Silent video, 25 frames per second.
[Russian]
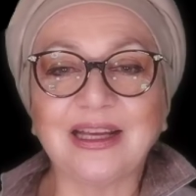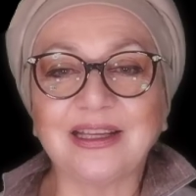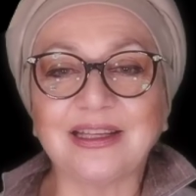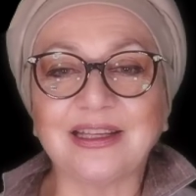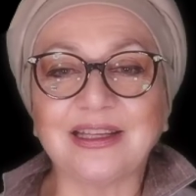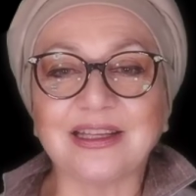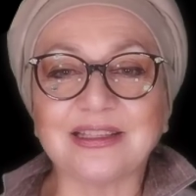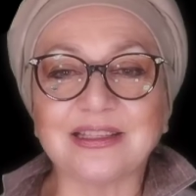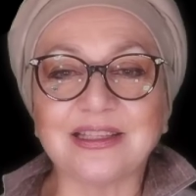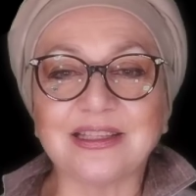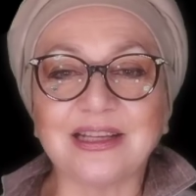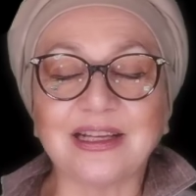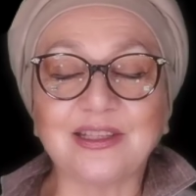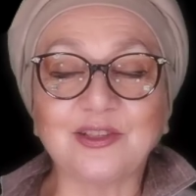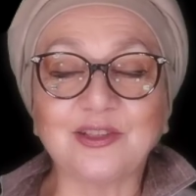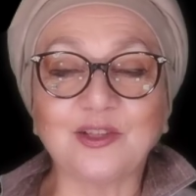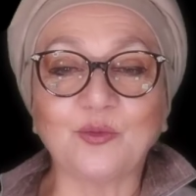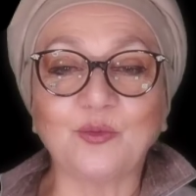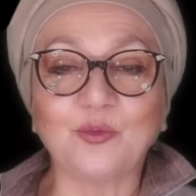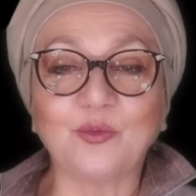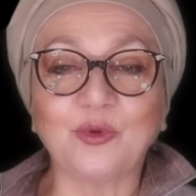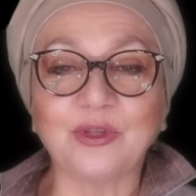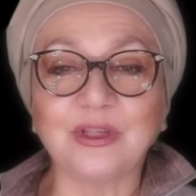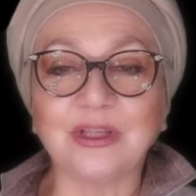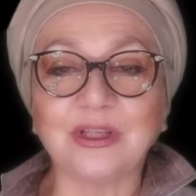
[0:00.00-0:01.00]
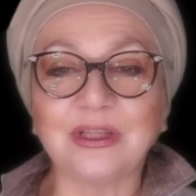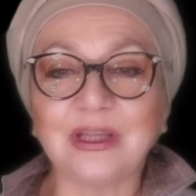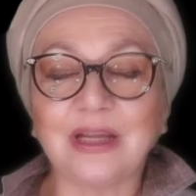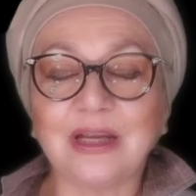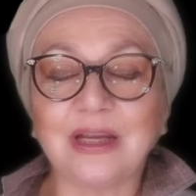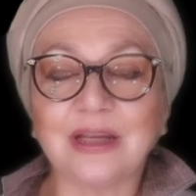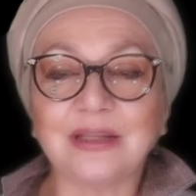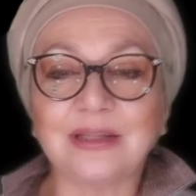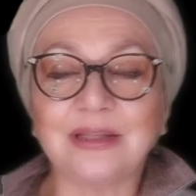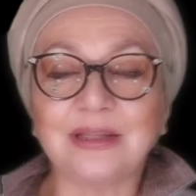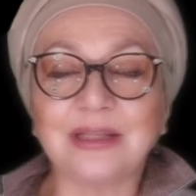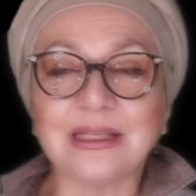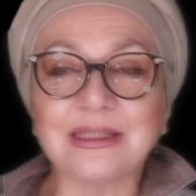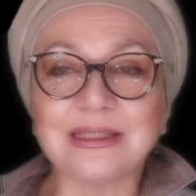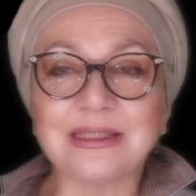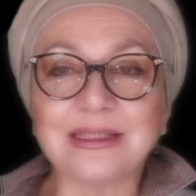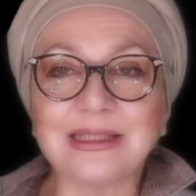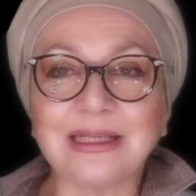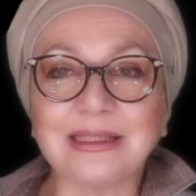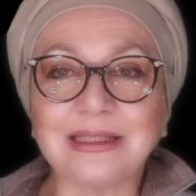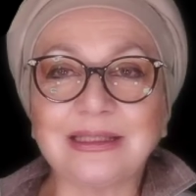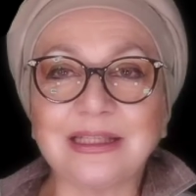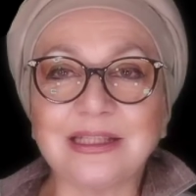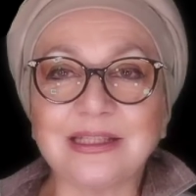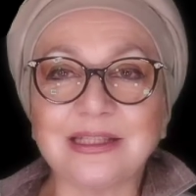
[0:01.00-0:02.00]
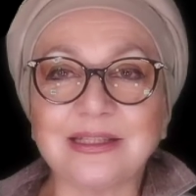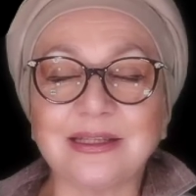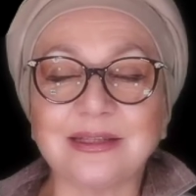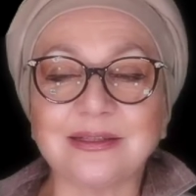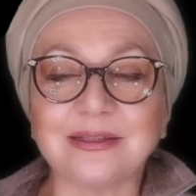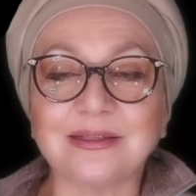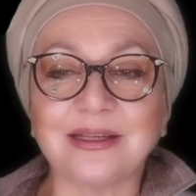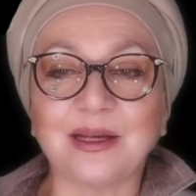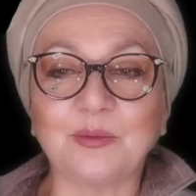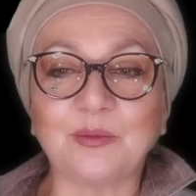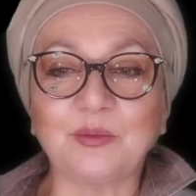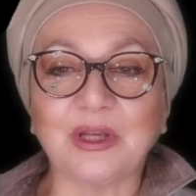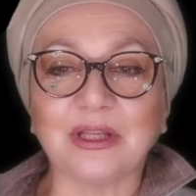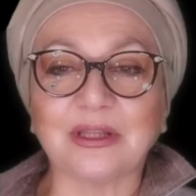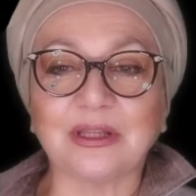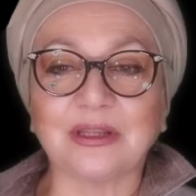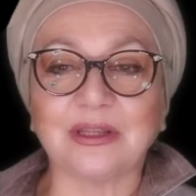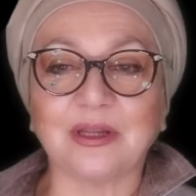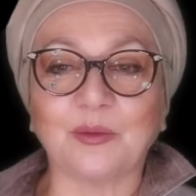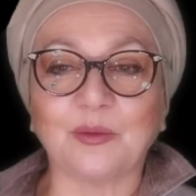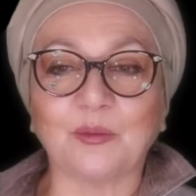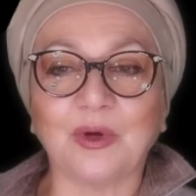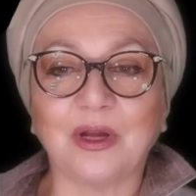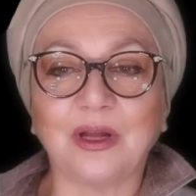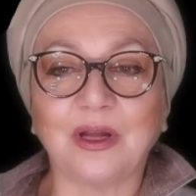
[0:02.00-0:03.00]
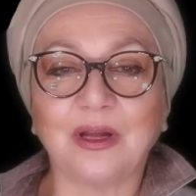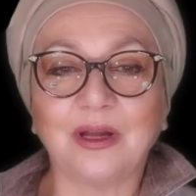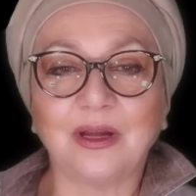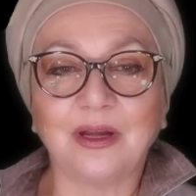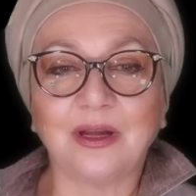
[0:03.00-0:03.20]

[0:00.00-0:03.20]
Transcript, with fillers: если оно будет достаточно заметным.